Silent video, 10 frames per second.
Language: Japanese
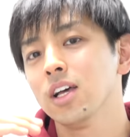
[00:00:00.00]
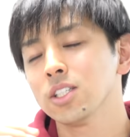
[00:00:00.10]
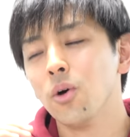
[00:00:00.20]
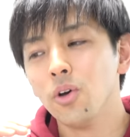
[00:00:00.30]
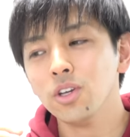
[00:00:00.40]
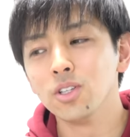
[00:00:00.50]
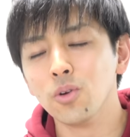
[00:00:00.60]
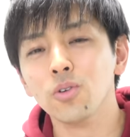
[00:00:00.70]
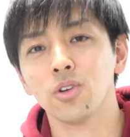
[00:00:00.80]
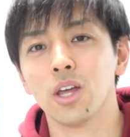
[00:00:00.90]
そういうと
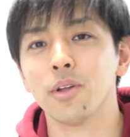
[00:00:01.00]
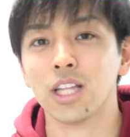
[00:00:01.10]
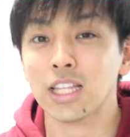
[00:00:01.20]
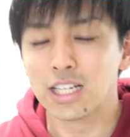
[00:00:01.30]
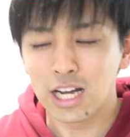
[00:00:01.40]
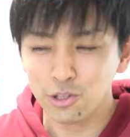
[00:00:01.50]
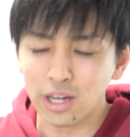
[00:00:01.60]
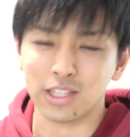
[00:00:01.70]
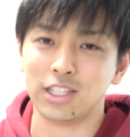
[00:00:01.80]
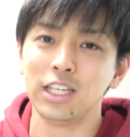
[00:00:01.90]
このレベルで戦うの
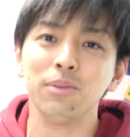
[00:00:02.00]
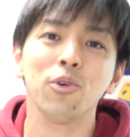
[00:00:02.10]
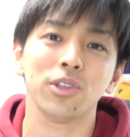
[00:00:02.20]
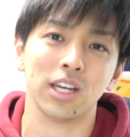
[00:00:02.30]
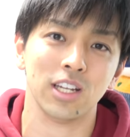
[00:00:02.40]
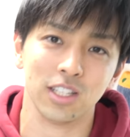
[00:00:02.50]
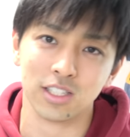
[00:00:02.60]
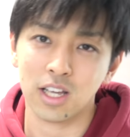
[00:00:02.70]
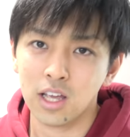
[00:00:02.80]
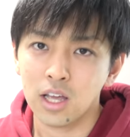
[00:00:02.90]
が D 問題なんです。